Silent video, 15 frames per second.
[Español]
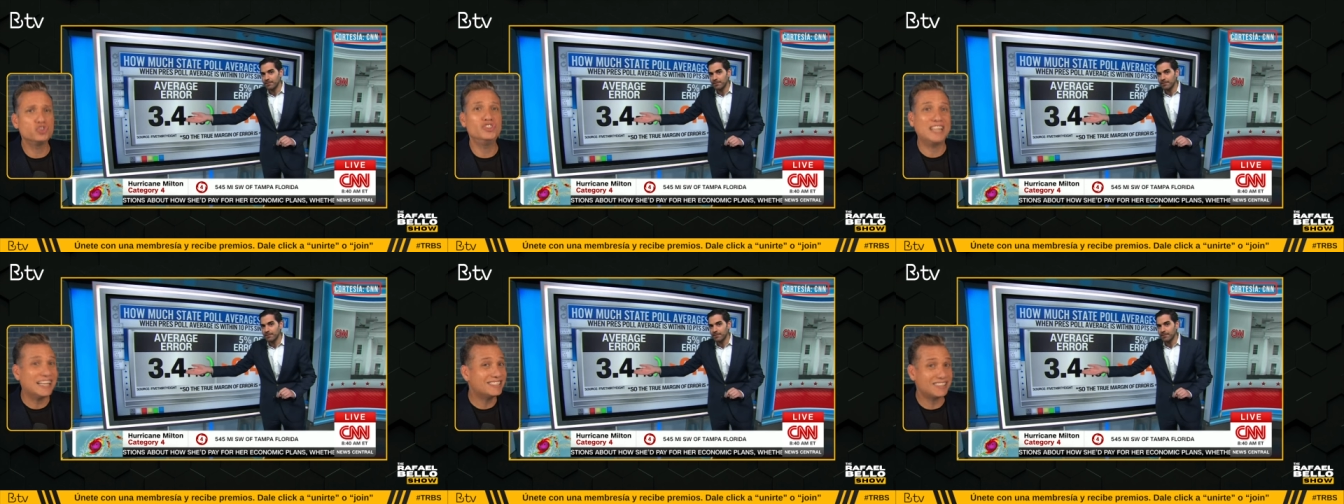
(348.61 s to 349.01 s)

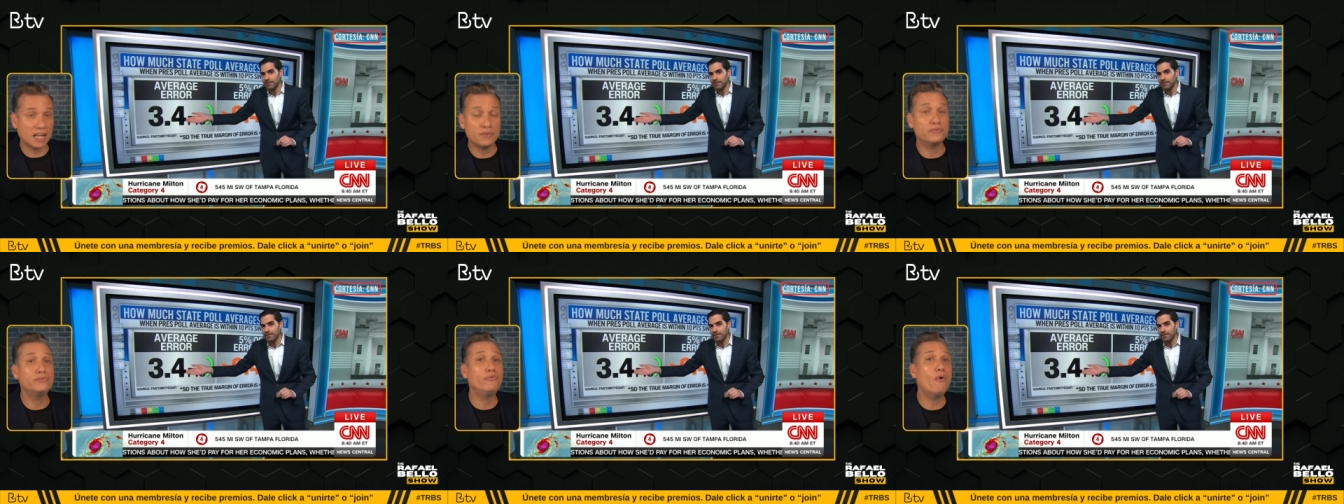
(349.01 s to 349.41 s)
ya está
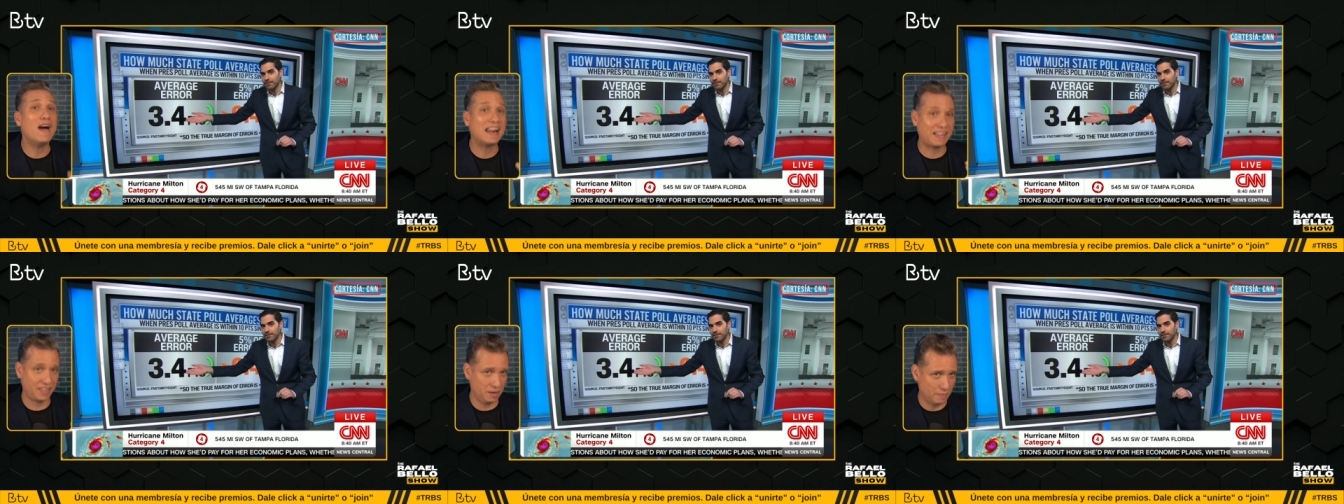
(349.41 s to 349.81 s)

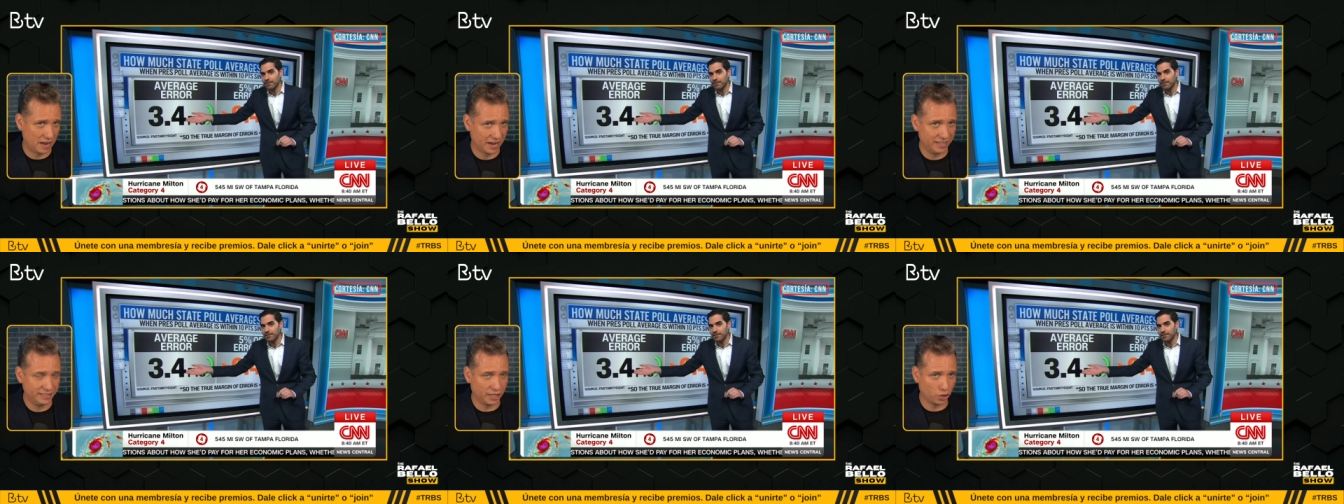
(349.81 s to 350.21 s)
fuera del
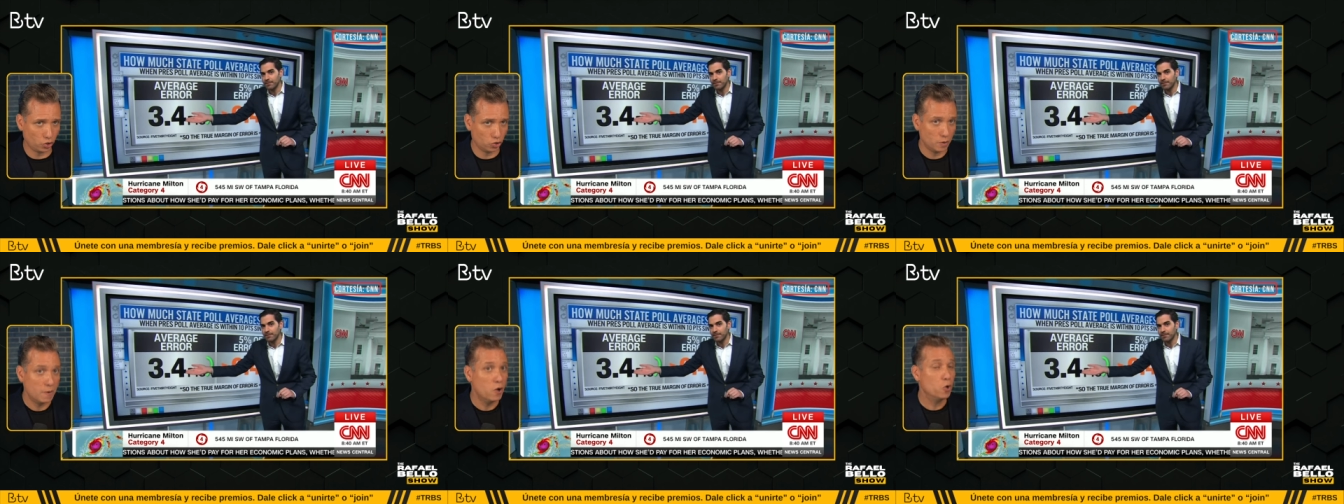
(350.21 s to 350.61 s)
margen de error.